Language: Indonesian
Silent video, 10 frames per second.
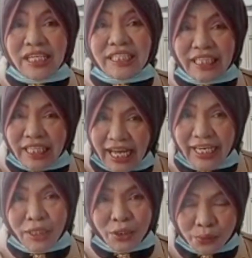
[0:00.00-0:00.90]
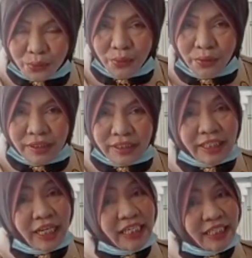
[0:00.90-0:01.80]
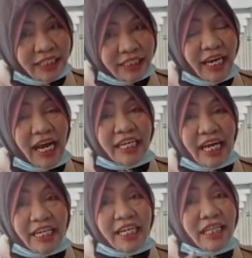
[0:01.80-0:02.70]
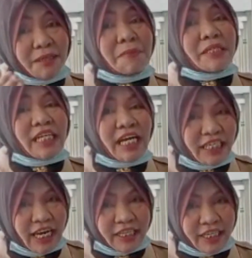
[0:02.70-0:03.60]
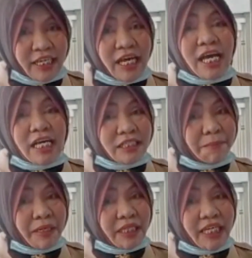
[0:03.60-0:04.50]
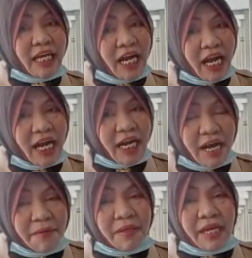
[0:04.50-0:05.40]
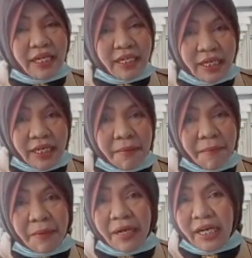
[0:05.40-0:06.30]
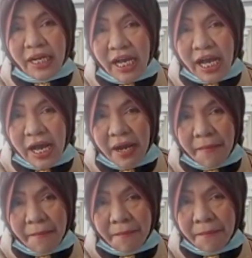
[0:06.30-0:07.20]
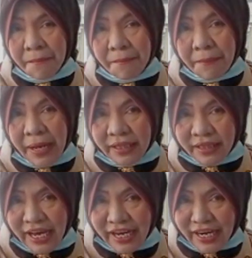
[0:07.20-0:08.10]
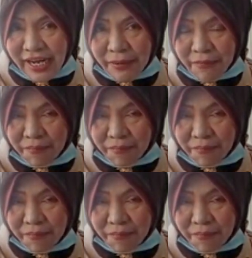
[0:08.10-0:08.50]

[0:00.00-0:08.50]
Setelah itu, setelah selesai adik-adik nanti bisa dilantik seperti kakak-kakak menjadi penegak bantara.